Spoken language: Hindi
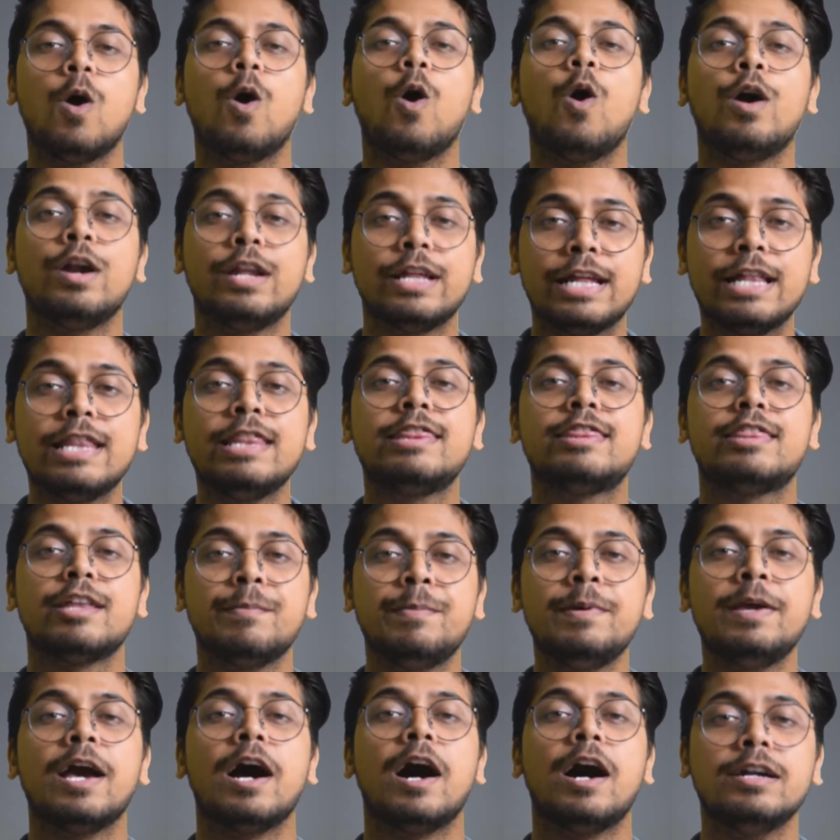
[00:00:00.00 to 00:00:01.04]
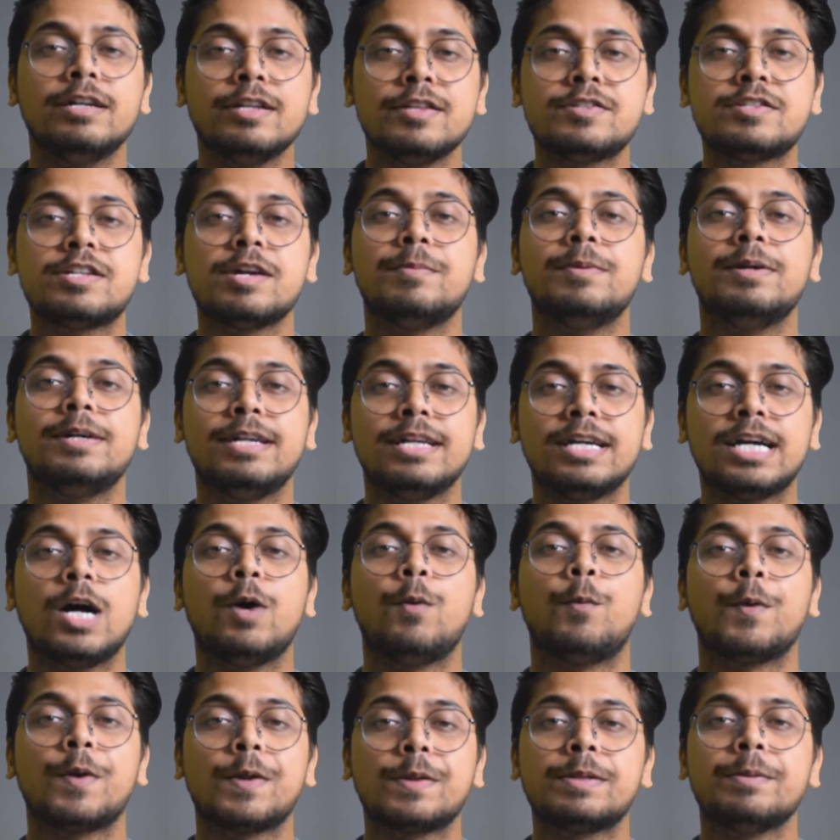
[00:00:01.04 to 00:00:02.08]
और इन सभी अनस्टेबिलिटी का
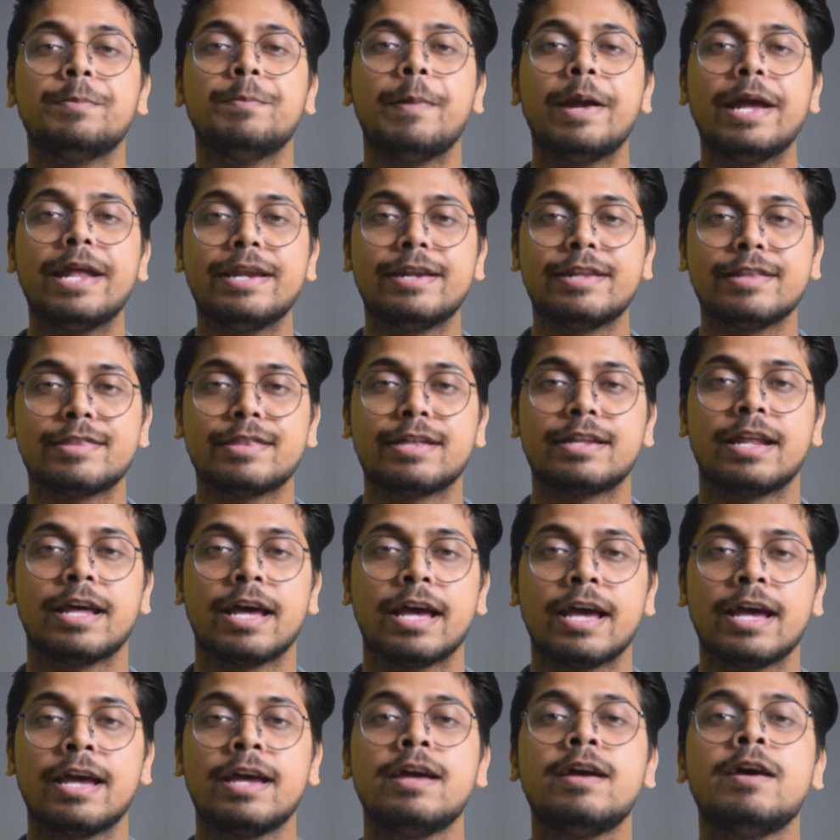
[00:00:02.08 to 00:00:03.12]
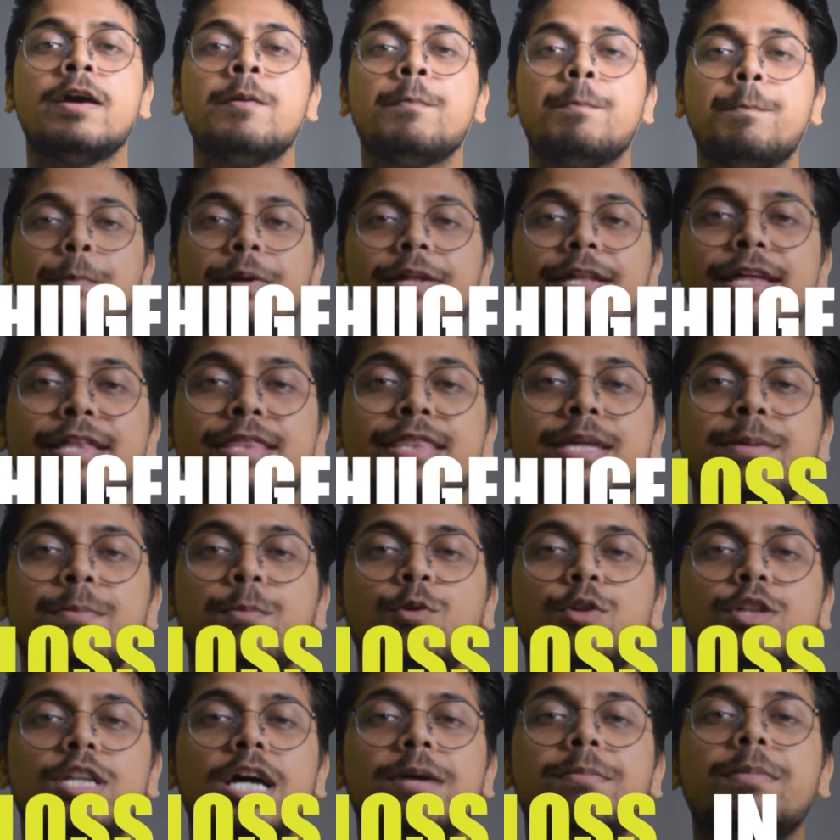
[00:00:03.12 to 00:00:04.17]
वन ऑफ द मेन रीज़न है विदेशी
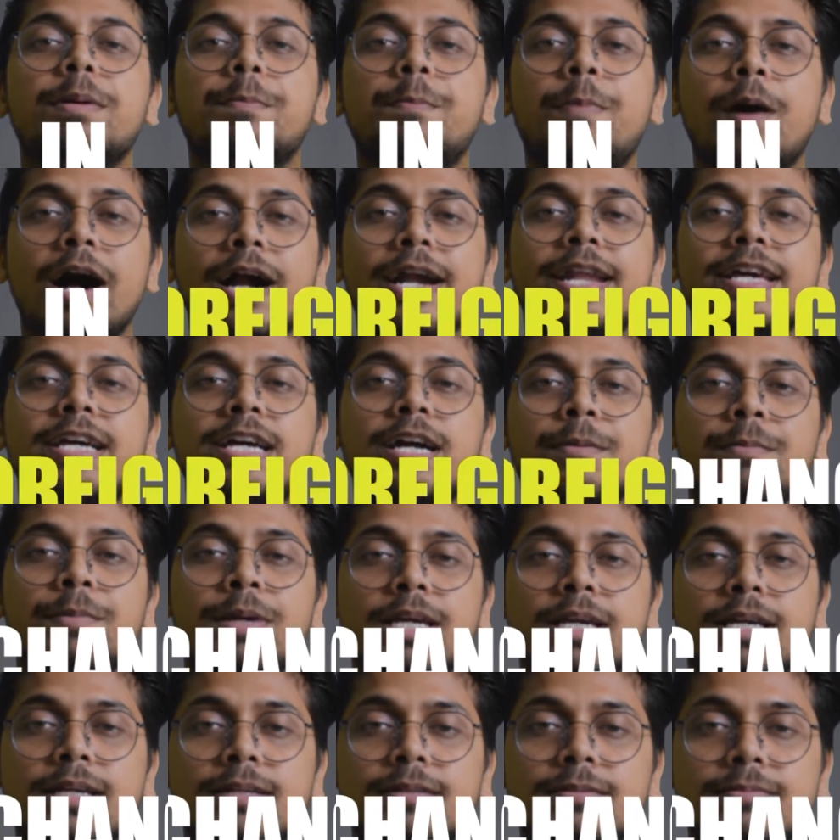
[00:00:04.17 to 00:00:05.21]
मुद्रा में भारी कमी